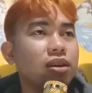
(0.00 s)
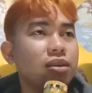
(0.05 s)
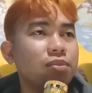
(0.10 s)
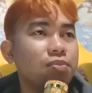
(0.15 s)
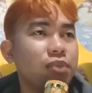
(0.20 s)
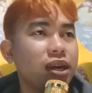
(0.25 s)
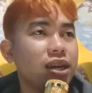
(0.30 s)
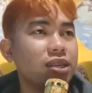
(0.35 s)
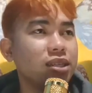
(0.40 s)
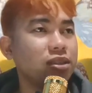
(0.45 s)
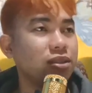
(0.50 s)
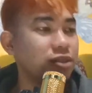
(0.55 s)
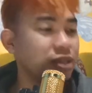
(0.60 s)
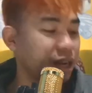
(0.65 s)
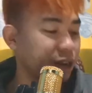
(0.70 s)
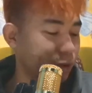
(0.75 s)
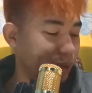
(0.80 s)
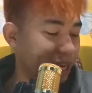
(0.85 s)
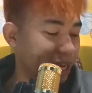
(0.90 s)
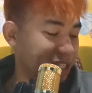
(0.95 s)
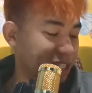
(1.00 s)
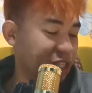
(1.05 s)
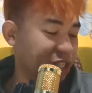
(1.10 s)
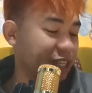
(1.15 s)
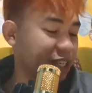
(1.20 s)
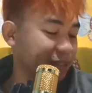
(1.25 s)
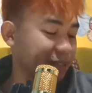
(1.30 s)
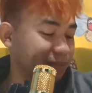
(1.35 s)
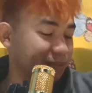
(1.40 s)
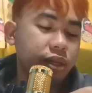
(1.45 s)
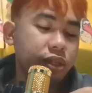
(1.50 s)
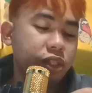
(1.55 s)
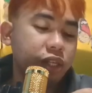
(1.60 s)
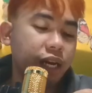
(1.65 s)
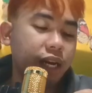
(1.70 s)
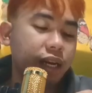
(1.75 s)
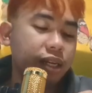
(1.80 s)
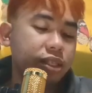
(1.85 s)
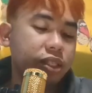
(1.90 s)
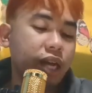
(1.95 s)
Para sa unang question,
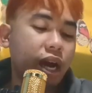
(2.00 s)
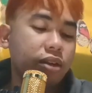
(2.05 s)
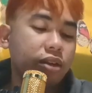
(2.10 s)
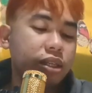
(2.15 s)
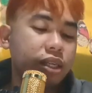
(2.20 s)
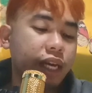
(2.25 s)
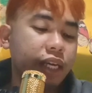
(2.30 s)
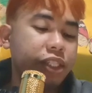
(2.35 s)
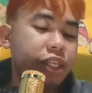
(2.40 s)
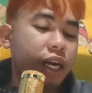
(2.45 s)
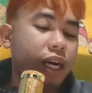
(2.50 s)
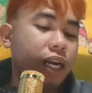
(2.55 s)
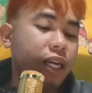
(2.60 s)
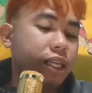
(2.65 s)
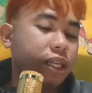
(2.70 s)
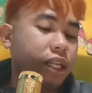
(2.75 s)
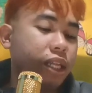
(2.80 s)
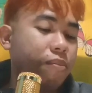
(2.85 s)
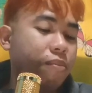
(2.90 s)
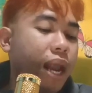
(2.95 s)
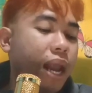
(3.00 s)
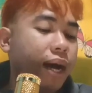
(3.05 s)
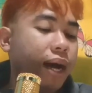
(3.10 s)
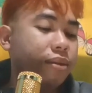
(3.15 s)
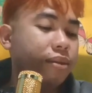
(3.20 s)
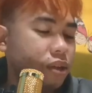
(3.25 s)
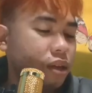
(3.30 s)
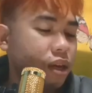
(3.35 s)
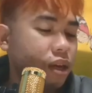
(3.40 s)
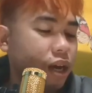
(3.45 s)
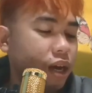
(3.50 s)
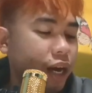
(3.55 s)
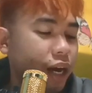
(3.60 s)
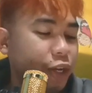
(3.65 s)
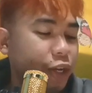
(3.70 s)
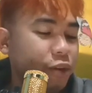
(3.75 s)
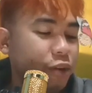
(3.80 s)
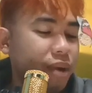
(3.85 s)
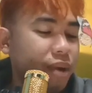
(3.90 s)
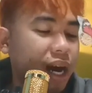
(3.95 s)
Jer- shoutout kay Jerly Ditablan. Ano
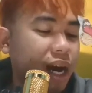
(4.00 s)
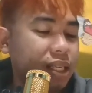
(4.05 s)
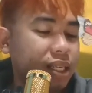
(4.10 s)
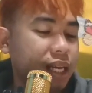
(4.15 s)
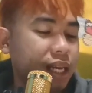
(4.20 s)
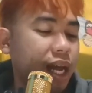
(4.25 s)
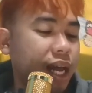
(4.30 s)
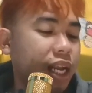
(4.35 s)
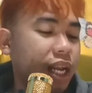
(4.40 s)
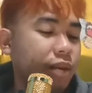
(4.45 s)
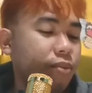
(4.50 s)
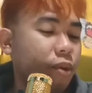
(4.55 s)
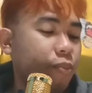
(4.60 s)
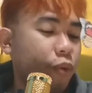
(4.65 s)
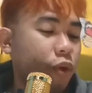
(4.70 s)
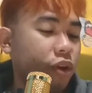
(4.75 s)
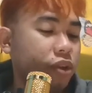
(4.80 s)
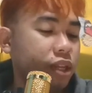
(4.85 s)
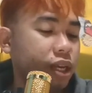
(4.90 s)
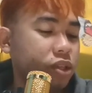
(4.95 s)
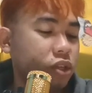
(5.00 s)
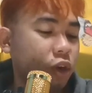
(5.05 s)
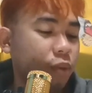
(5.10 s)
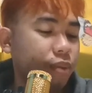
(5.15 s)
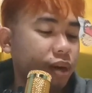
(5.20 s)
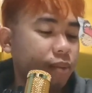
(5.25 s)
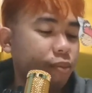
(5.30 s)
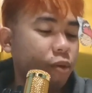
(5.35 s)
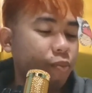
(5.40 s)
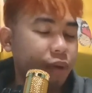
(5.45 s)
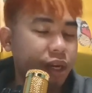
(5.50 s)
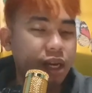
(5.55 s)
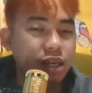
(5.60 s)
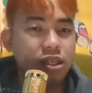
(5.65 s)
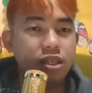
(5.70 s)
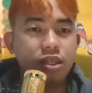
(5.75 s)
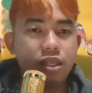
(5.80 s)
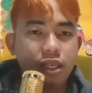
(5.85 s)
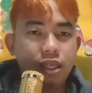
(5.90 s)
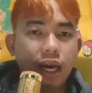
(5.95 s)
yung mga kasalanan mo po na sobra mong
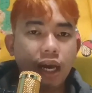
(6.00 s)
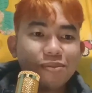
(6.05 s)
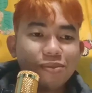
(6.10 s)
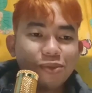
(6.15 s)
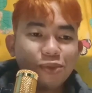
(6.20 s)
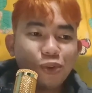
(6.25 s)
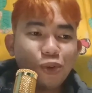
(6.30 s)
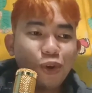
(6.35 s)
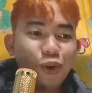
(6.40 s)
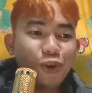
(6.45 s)
pinagsisihan? Gogo.